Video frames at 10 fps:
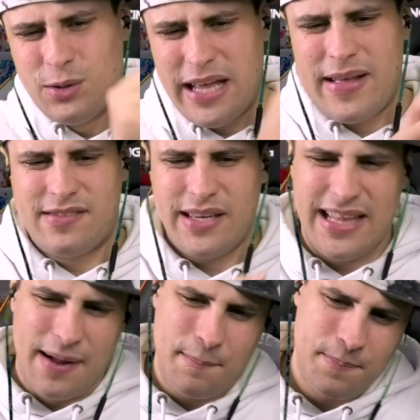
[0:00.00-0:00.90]
腕のやついい
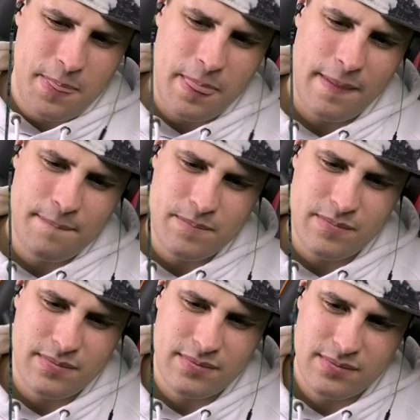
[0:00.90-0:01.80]
な回り道に
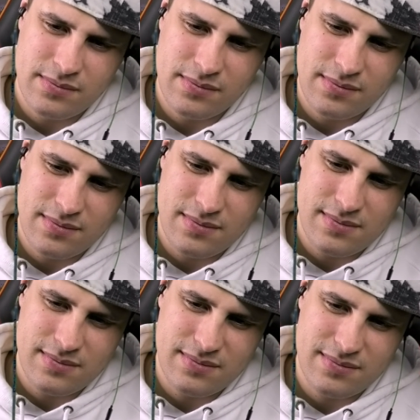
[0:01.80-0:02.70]
しか咲いてない
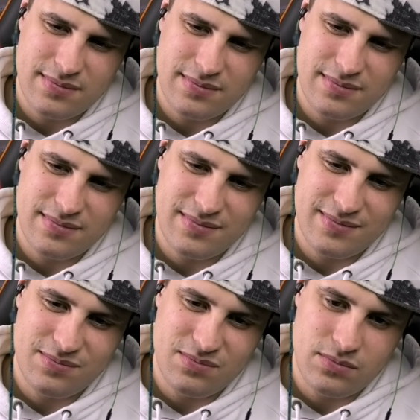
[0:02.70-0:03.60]
花があん
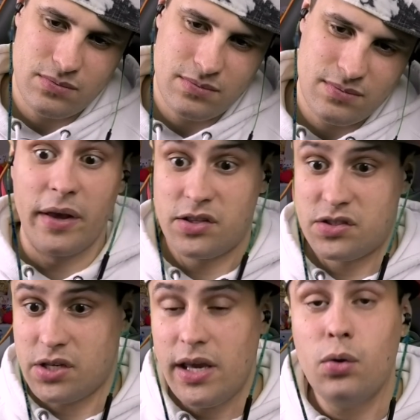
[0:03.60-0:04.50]
たからさめっ
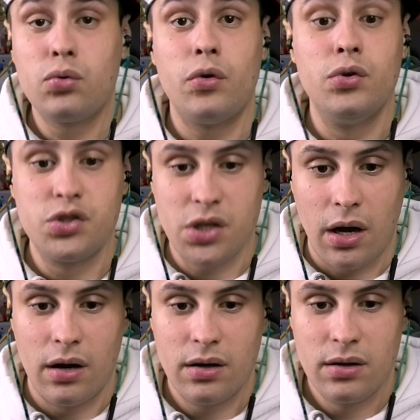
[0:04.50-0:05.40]
ちゃいいこと言うじゃん
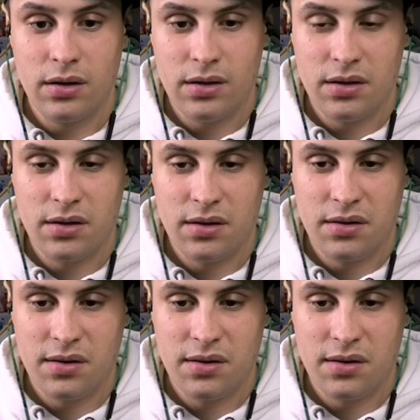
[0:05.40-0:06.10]
よくわかんないけど